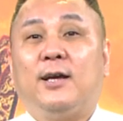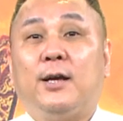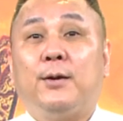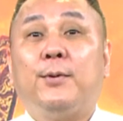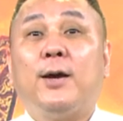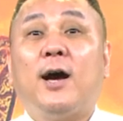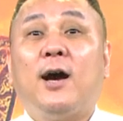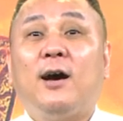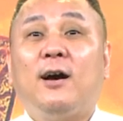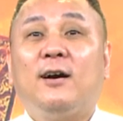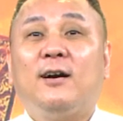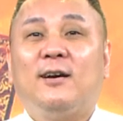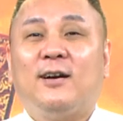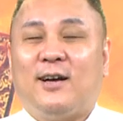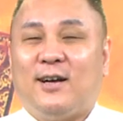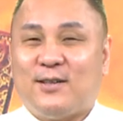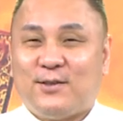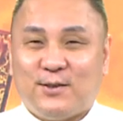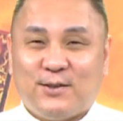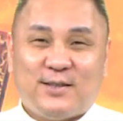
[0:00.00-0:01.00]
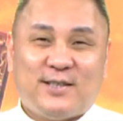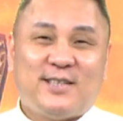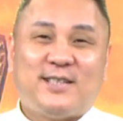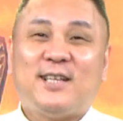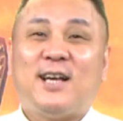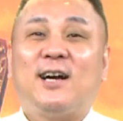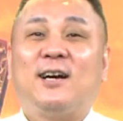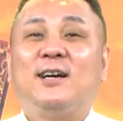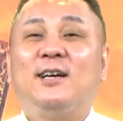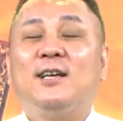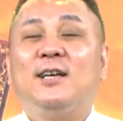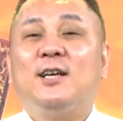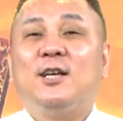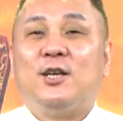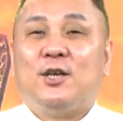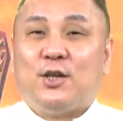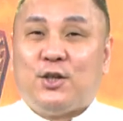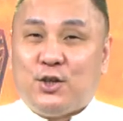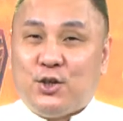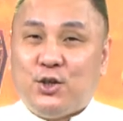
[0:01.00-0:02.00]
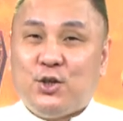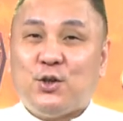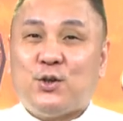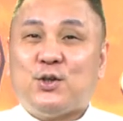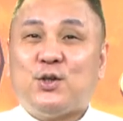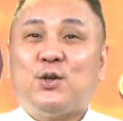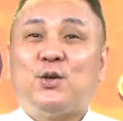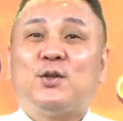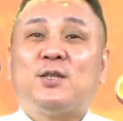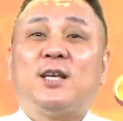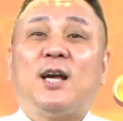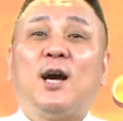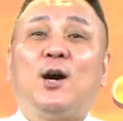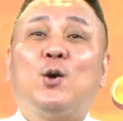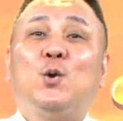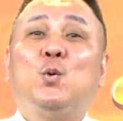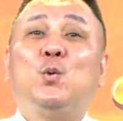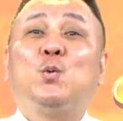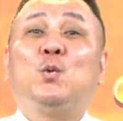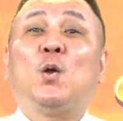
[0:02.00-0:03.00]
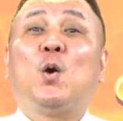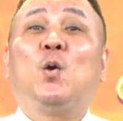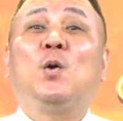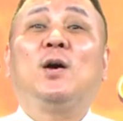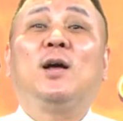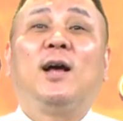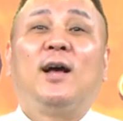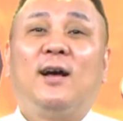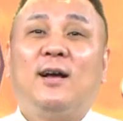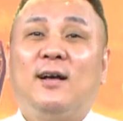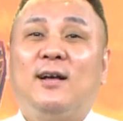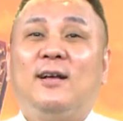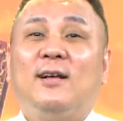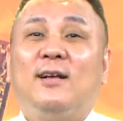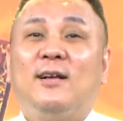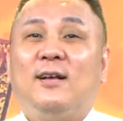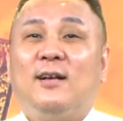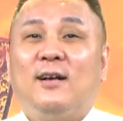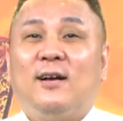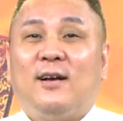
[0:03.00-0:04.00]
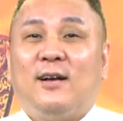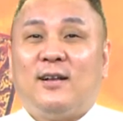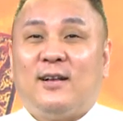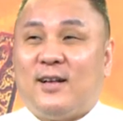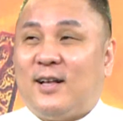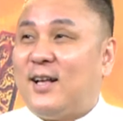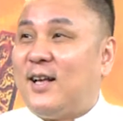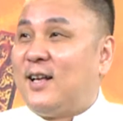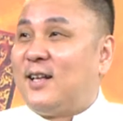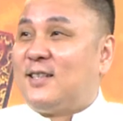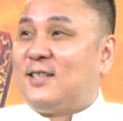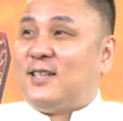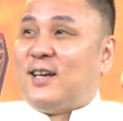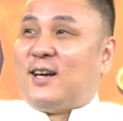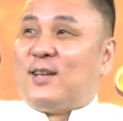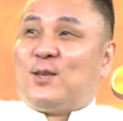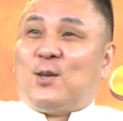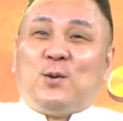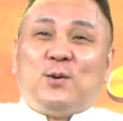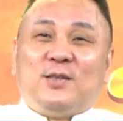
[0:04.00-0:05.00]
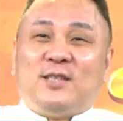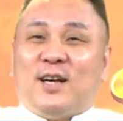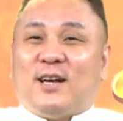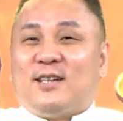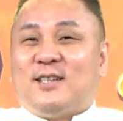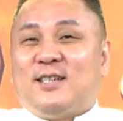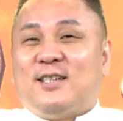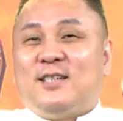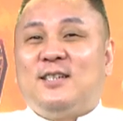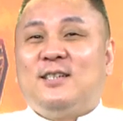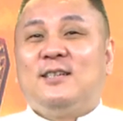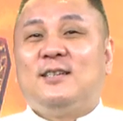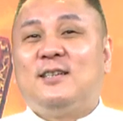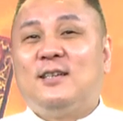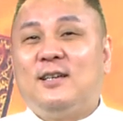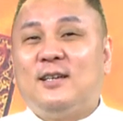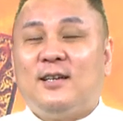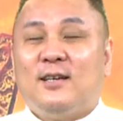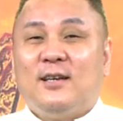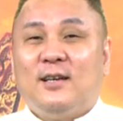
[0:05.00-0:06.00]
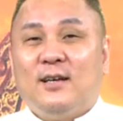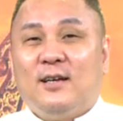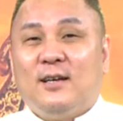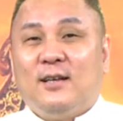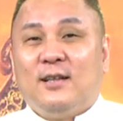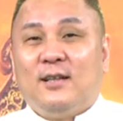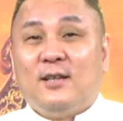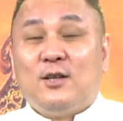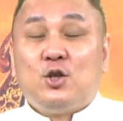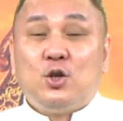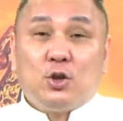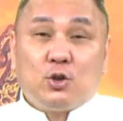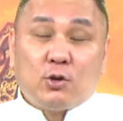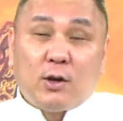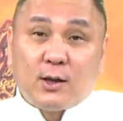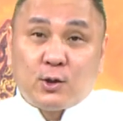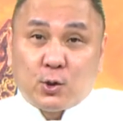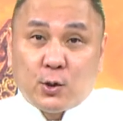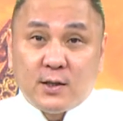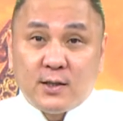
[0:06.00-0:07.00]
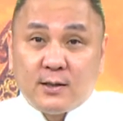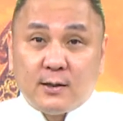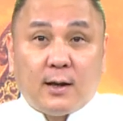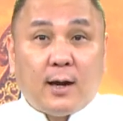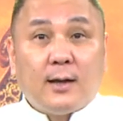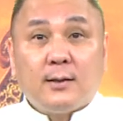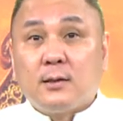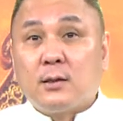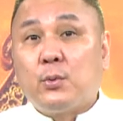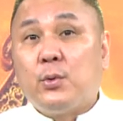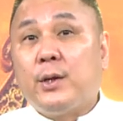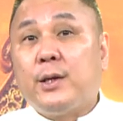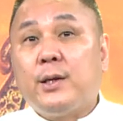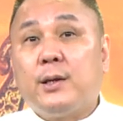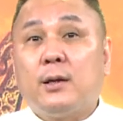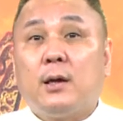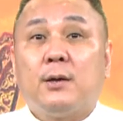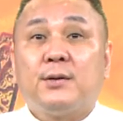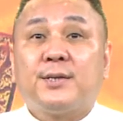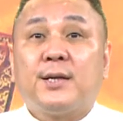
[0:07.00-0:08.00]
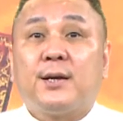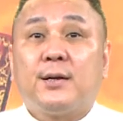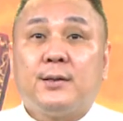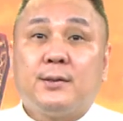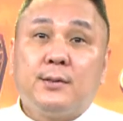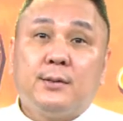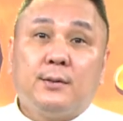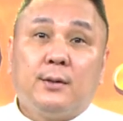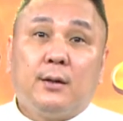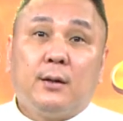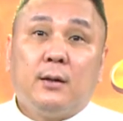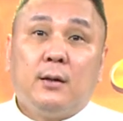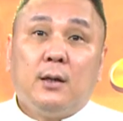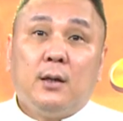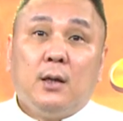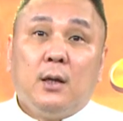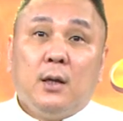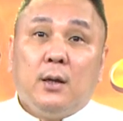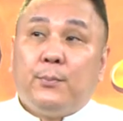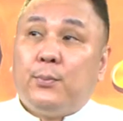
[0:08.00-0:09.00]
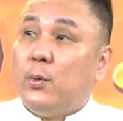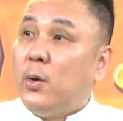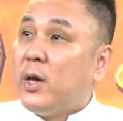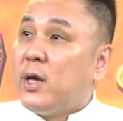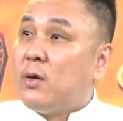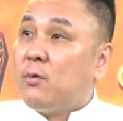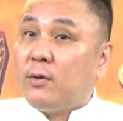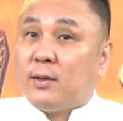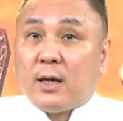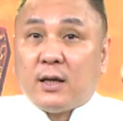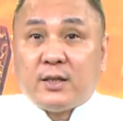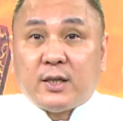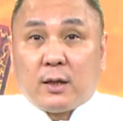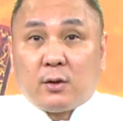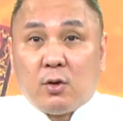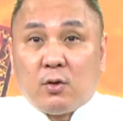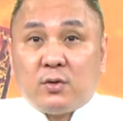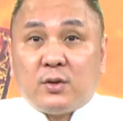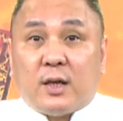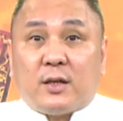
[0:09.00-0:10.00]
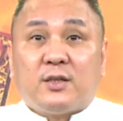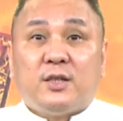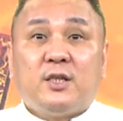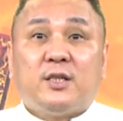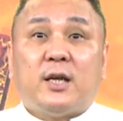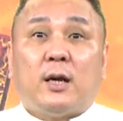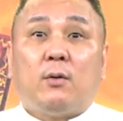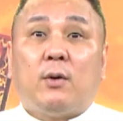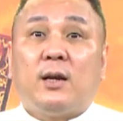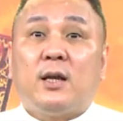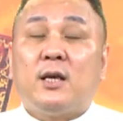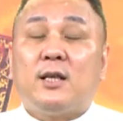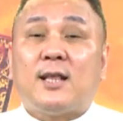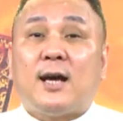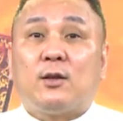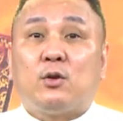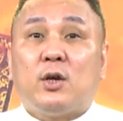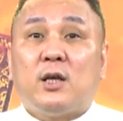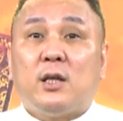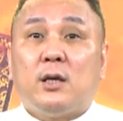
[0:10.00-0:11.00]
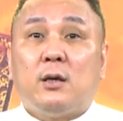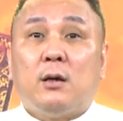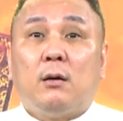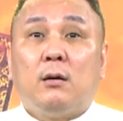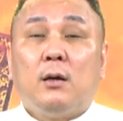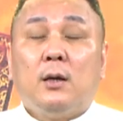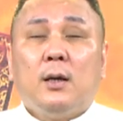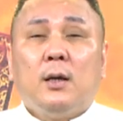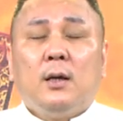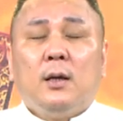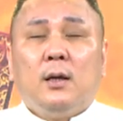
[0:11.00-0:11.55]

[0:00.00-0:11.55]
有没有就是这样秀秀加糊弄啊！啊，讲东讲西，你去刷存折还是归零高三个字啊？不会因为他讲东讲西，讲完了一大堆理由。